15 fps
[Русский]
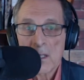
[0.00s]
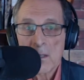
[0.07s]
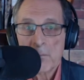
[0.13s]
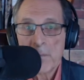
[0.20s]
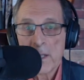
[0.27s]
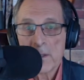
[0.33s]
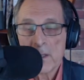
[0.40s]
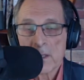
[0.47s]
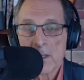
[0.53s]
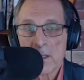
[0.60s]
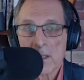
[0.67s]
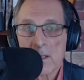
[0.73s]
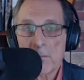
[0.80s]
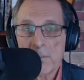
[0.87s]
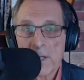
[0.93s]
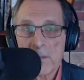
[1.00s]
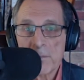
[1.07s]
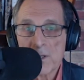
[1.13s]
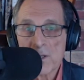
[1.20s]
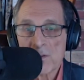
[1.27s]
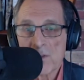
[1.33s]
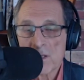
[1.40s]
Опять-таки,
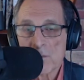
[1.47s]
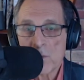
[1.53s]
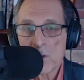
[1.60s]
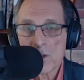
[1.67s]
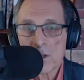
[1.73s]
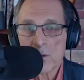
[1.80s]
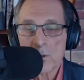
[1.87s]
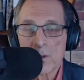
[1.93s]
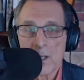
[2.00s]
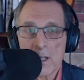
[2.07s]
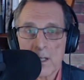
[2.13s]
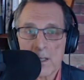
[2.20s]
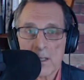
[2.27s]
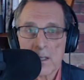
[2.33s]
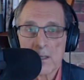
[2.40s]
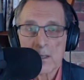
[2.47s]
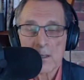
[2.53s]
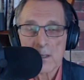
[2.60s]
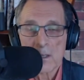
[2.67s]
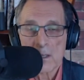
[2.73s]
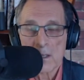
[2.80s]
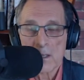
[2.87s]
компромисс возможен. Украина
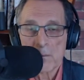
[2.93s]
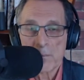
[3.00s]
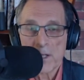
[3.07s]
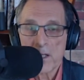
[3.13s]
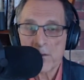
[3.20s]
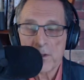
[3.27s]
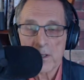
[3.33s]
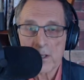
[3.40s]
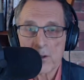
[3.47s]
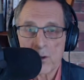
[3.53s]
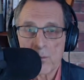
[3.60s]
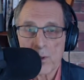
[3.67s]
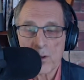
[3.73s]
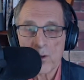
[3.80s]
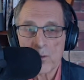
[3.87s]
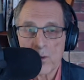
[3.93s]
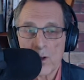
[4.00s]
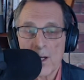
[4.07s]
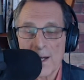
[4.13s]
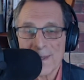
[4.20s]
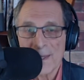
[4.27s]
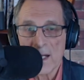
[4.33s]
а, проявила добрую
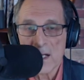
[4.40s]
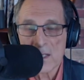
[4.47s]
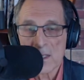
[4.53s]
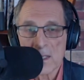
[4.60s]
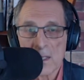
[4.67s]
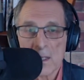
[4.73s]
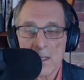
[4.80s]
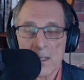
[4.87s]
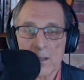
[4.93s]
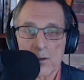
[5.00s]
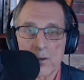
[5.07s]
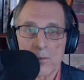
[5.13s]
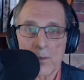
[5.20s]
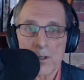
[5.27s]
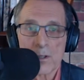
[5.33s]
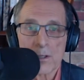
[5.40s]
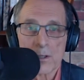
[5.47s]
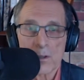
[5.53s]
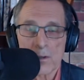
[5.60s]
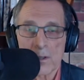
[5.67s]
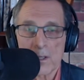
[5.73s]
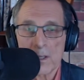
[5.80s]
волю однажды. Я думаю,
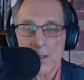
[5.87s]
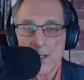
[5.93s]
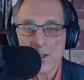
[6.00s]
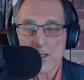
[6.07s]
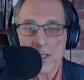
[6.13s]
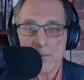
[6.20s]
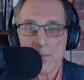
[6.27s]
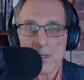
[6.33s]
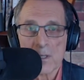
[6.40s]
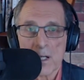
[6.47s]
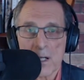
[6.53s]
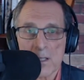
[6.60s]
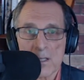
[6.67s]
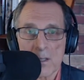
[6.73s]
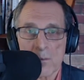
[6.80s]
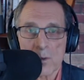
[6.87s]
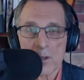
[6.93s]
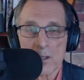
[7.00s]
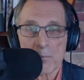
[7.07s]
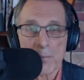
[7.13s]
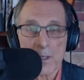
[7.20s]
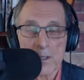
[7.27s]
что и нынешняя администрация
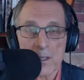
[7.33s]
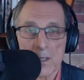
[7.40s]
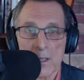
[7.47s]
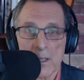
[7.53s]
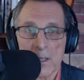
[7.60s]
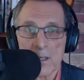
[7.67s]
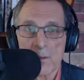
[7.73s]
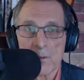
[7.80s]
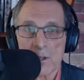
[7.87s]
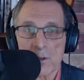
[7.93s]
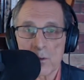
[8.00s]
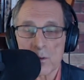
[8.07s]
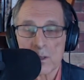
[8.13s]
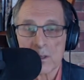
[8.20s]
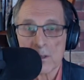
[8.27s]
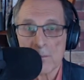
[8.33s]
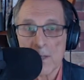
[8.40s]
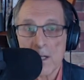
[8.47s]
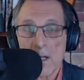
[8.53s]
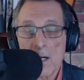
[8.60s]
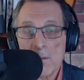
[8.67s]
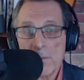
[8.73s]
может пойти этим же курсом,
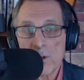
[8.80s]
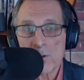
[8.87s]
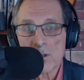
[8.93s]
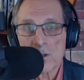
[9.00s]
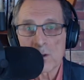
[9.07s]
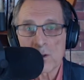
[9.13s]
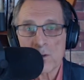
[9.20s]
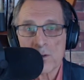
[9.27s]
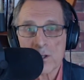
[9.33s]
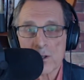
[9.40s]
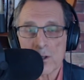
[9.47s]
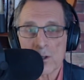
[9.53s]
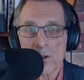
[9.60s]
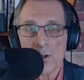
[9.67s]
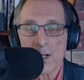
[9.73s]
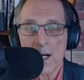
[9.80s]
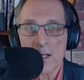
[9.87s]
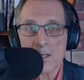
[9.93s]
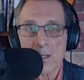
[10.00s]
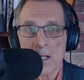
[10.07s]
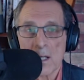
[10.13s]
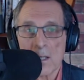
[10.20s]
при условии, что и другая
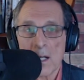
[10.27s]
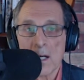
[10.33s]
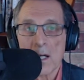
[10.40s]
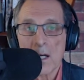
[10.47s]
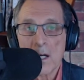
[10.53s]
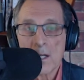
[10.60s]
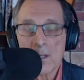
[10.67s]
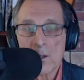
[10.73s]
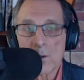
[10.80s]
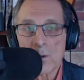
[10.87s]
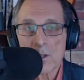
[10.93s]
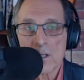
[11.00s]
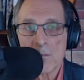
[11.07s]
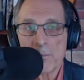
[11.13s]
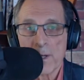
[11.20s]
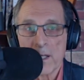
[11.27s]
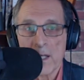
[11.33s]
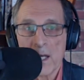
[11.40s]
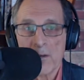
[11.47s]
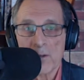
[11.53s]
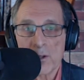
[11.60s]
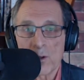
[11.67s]
сторона тоже
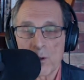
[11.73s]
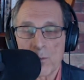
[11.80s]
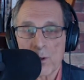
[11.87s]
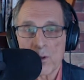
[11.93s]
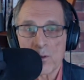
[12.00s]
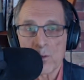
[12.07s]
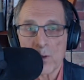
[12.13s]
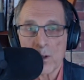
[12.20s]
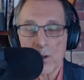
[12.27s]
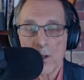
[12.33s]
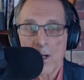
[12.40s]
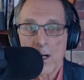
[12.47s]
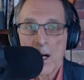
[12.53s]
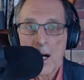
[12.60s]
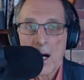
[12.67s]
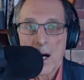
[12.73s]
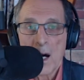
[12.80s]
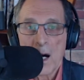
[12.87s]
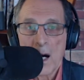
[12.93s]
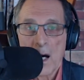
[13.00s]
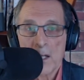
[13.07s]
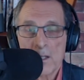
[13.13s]
проявит добрую волю,
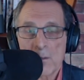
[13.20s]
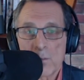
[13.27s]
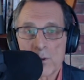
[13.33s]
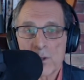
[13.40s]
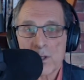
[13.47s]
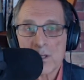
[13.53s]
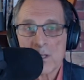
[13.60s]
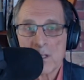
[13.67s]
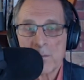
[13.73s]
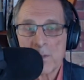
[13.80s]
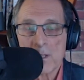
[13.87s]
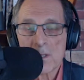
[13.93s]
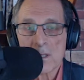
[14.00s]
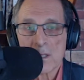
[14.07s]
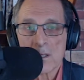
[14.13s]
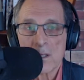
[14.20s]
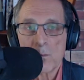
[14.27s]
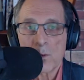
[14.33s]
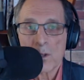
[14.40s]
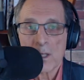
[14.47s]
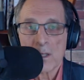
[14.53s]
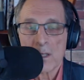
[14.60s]
а не будет стремиться к
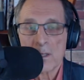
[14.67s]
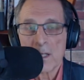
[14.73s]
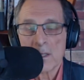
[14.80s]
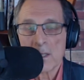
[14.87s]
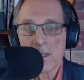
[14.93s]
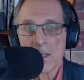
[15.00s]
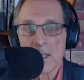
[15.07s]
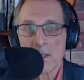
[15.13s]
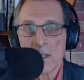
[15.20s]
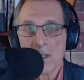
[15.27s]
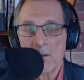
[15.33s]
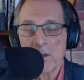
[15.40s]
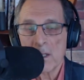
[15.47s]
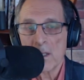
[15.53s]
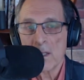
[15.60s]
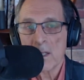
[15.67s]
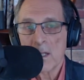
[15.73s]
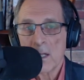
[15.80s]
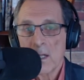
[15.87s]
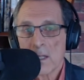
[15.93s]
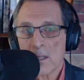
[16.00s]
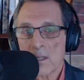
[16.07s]
тому, как неоднократно говорили,
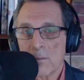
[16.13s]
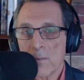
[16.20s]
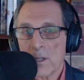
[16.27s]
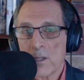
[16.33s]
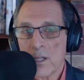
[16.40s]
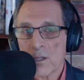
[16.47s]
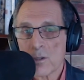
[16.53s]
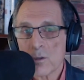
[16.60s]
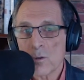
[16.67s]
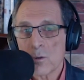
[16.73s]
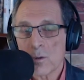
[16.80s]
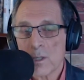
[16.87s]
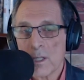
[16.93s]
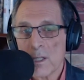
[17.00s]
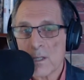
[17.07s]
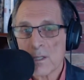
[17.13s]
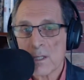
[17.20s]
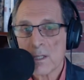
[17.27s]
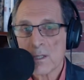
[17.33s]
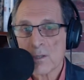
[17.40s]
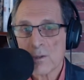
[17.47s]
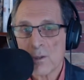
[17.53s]
к демонтажу
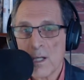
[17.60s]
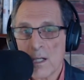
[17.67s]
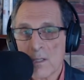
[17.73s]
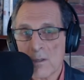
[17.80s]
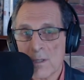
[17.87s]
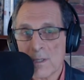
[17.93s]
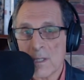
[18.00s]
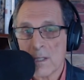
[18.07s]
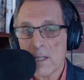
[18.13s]
украинской государственности.